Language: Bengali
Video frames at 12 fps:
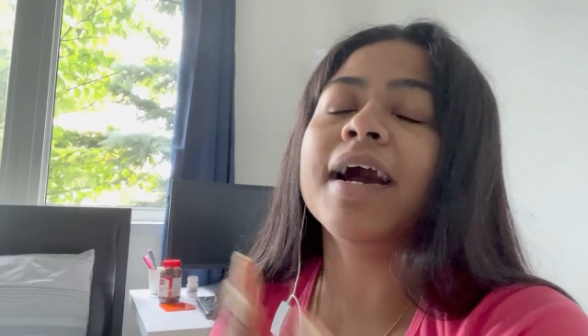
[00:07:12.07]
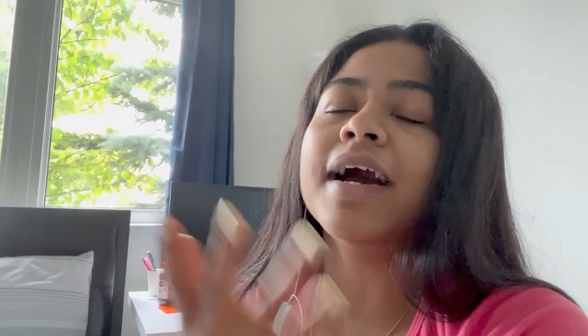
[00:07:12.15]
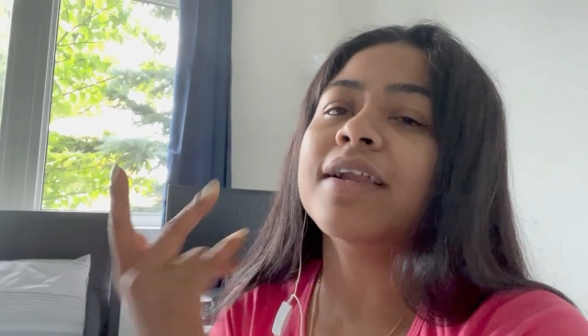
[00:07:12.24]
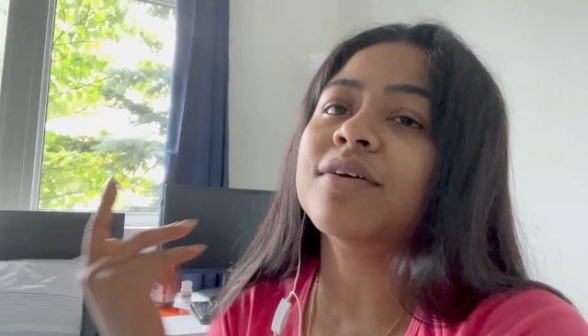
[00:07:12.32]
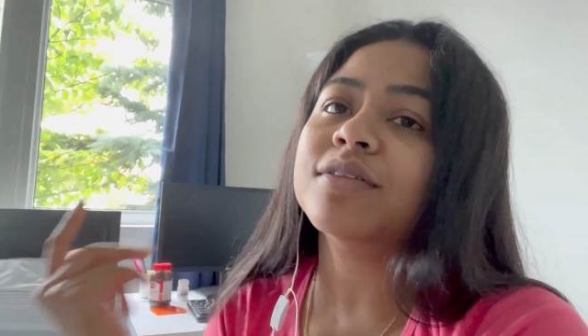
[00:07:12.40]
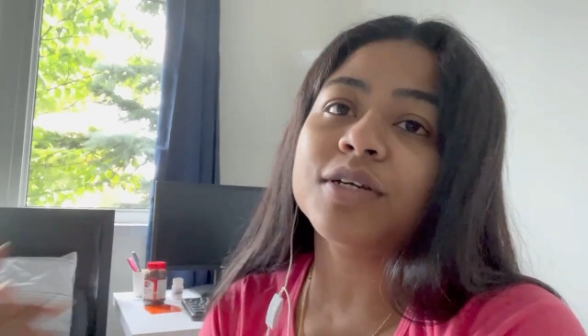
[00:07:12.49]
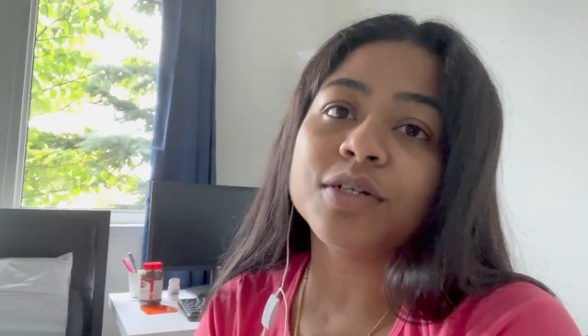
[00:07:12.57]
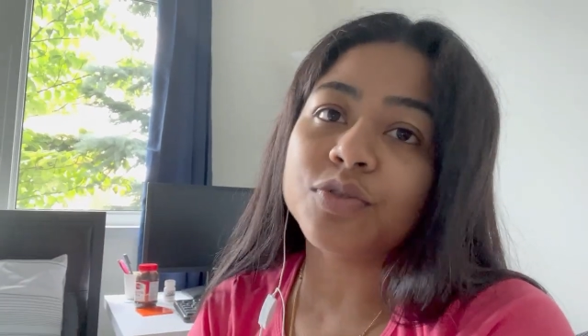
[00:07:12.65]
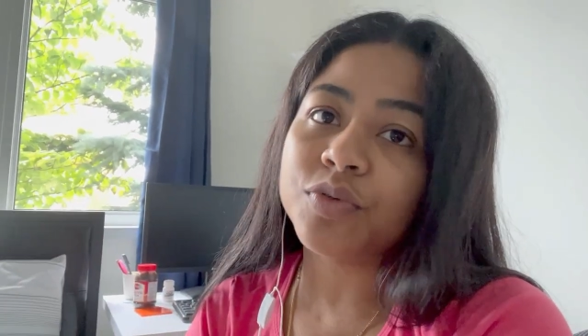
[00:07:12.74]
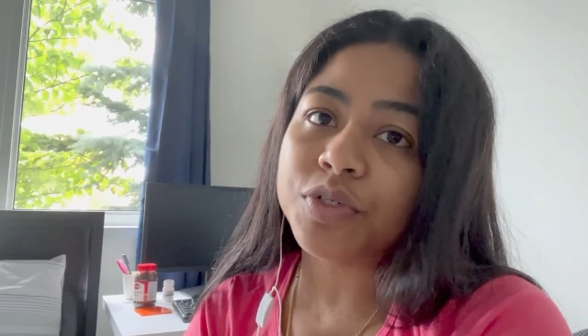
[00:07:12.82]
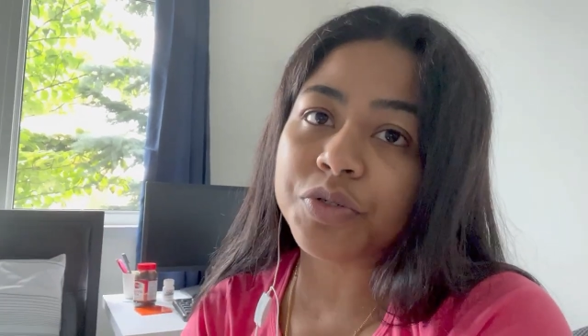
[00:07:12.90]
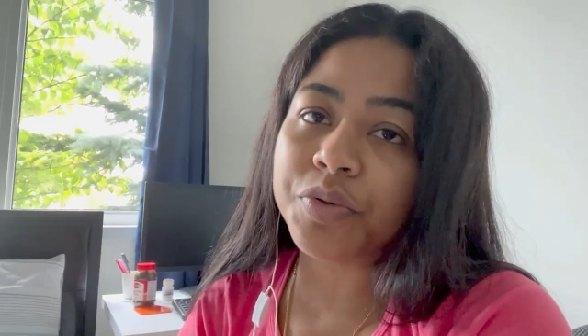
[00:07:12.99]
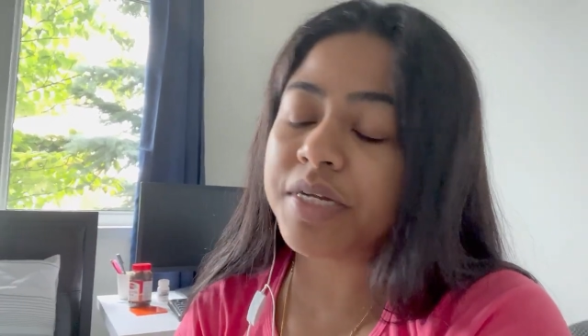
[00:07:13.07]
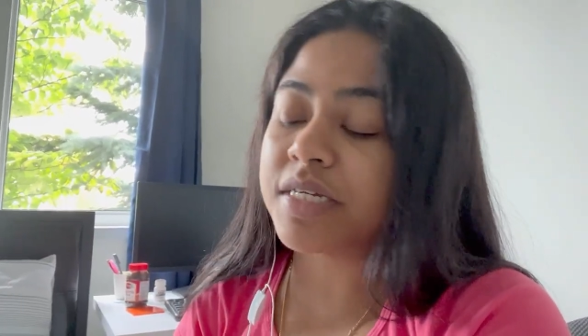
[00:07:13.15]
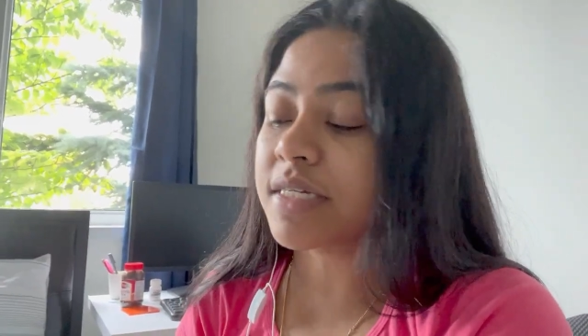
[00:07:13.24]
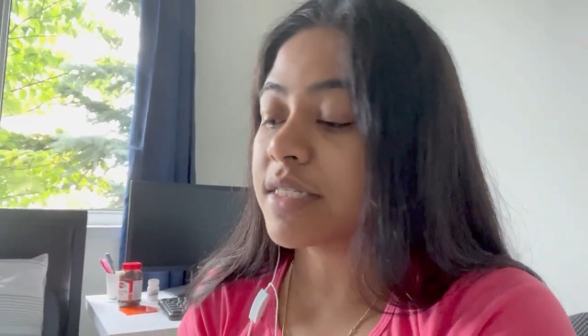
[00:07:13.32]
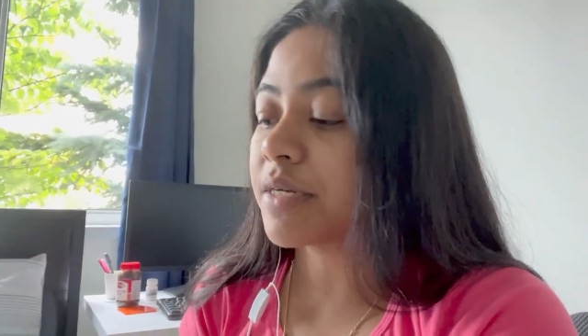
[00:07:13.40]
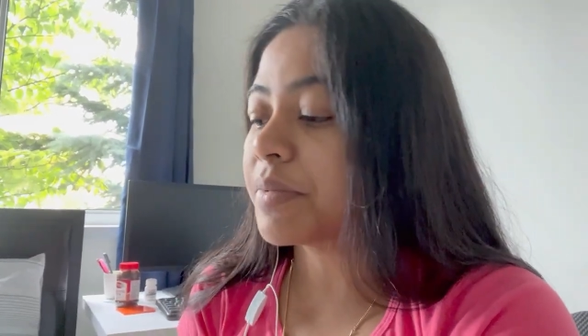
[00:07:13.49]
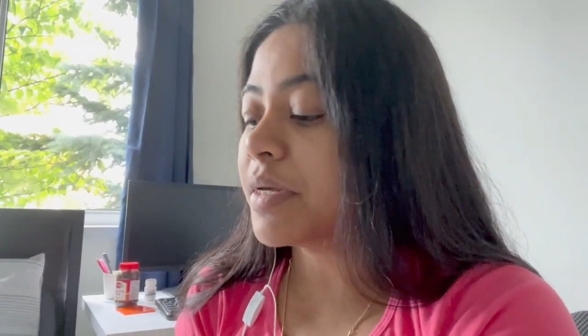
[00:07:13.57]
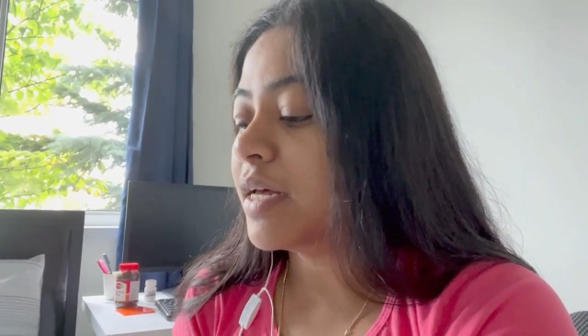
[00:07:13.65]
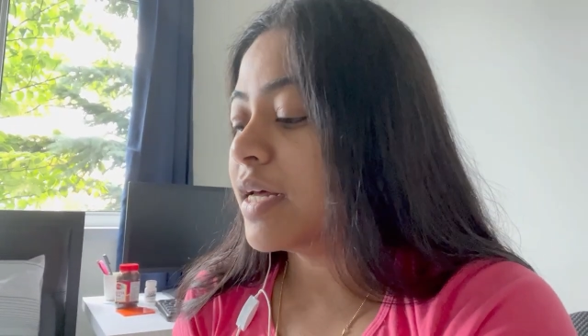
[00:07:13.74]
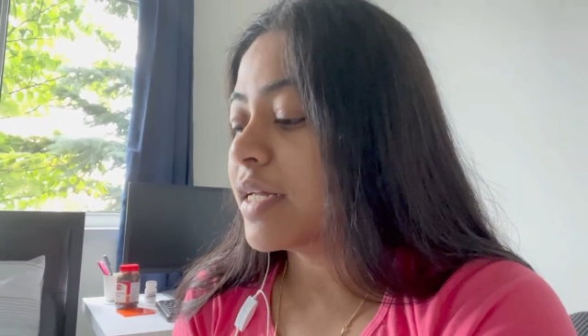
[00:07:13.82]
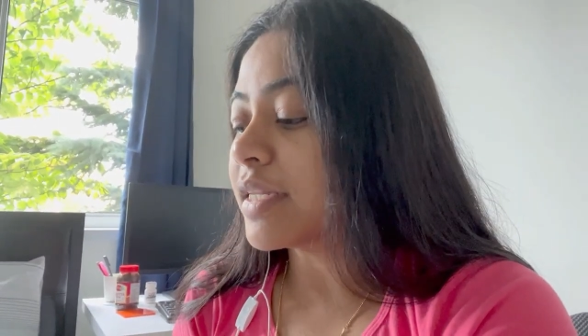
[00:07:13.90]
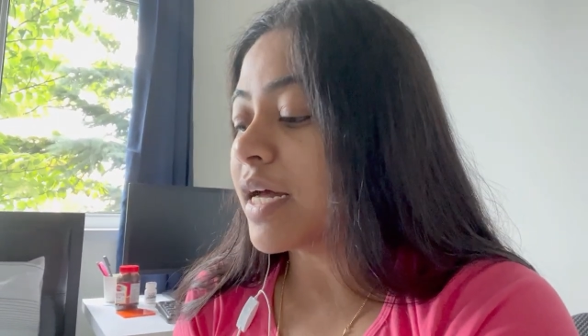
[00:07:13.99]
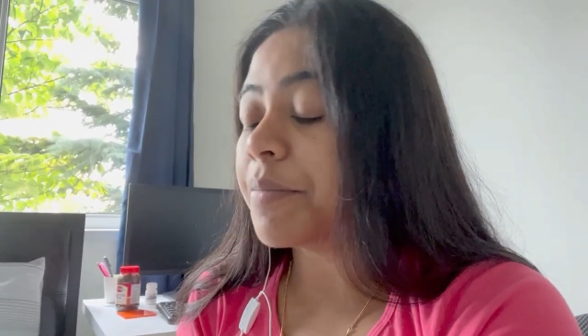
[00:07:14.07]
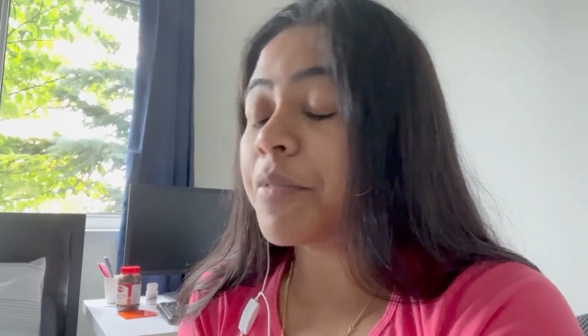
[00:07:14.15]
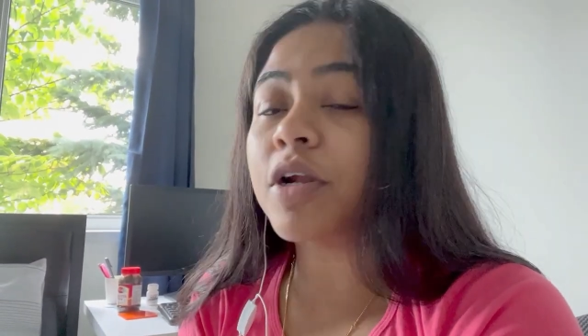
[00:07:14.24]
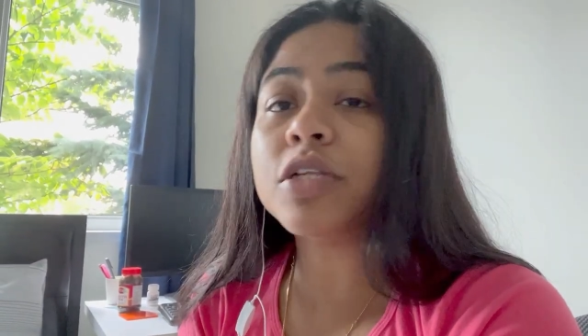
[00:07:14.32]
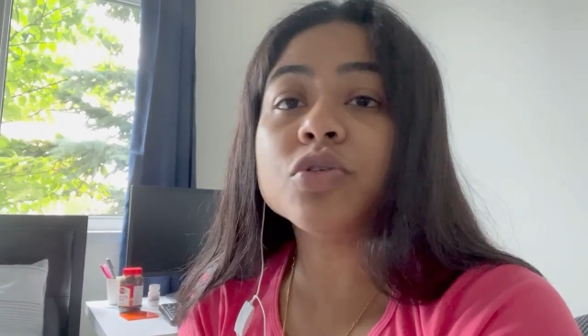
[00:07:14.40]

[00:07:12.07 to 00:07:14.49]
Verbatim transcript: আর ওইদিকে টুইটিও এসে যাবে তারপরে